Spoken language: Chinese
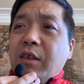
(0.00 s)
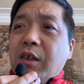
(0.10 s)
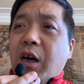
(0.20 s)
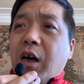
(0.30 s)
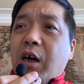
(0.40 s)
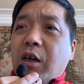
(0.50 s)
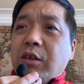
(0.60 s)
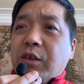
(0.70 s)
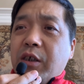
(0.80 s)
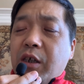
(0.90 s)
啊，
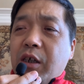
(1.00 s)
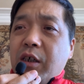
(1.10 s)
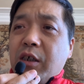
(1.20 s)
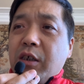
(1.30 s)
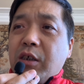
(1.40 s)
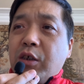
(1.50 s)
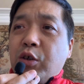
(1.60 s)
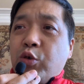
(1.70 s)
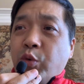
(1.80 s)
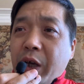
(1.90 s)
这是个
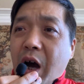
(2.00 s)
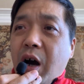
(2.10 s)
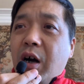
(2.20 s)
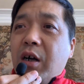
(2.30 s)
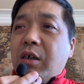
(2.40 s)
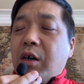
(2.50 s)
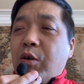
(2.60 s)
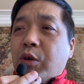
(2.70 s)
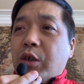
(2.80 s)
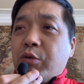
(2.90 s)
中央
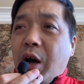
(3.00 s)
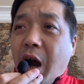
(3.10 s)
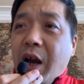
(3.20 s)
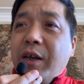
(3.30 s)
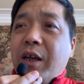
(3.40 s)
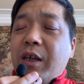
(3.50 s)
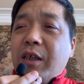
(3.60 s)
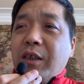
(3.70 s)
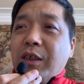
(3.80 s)
或者说汉人。